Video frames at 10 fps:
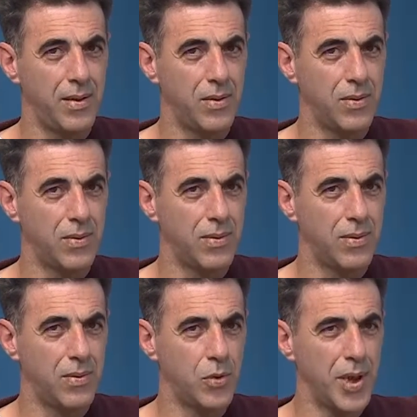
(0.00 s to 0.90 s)

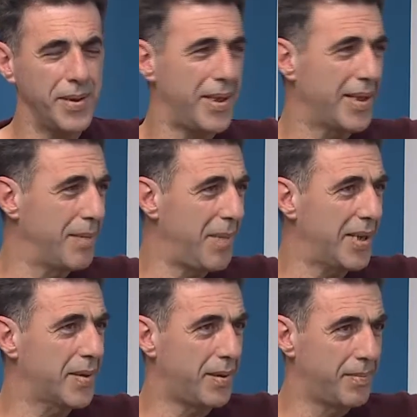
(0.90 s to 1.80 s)
وشنطح كان
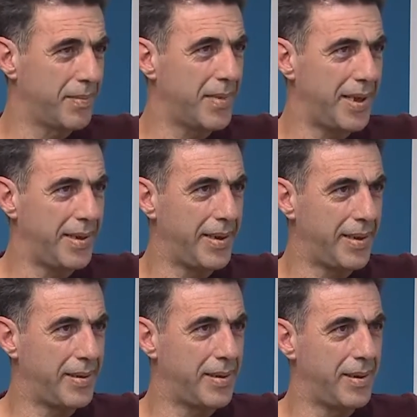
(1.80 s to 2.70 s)
محطه لإلي
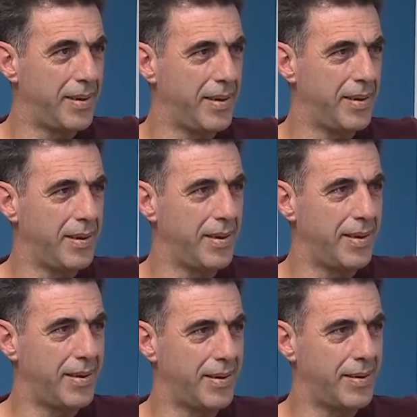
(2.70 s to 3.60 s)
يعني اللي هي
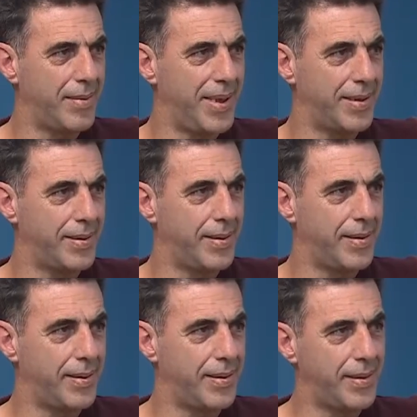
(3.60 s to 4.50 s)
آه، بعد
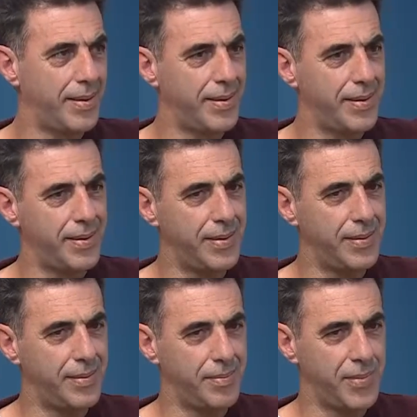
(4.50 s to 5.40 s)
آه،
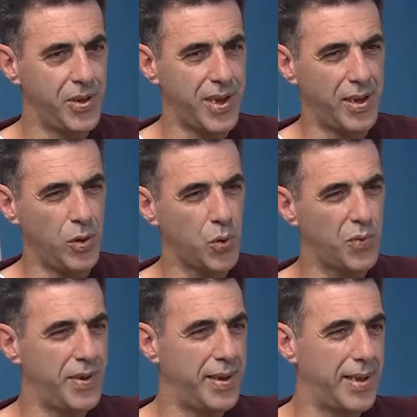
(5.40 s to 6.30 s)
بديش احكي
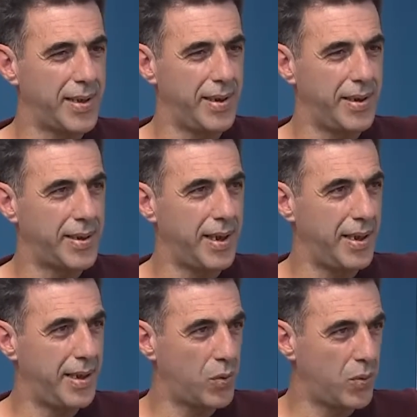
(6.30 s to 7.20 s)
عزوف الناس عن
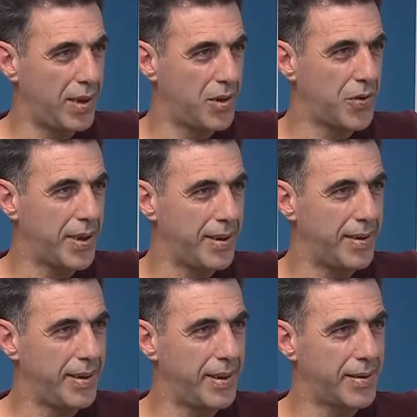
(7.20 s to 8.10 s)
الاذاعات والاشياء اللي
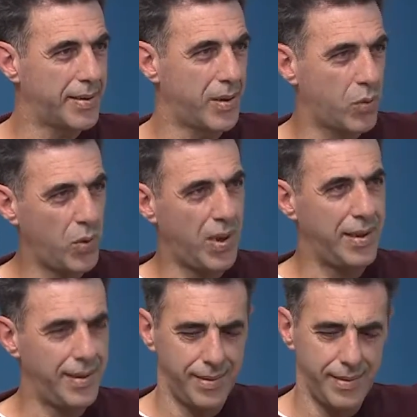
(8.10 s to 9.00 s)
هيك صار كله
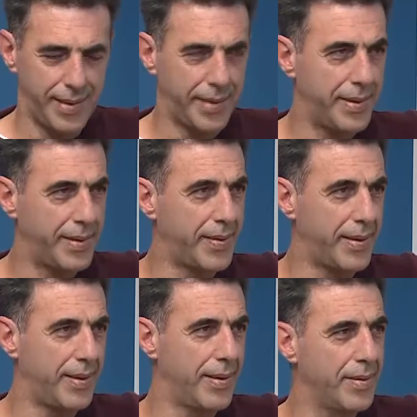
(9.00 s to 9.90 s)
على مع النت
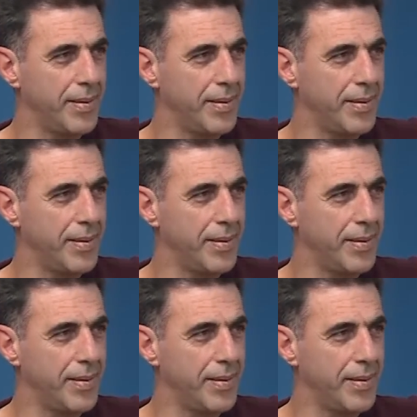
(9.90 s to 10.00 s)
يعني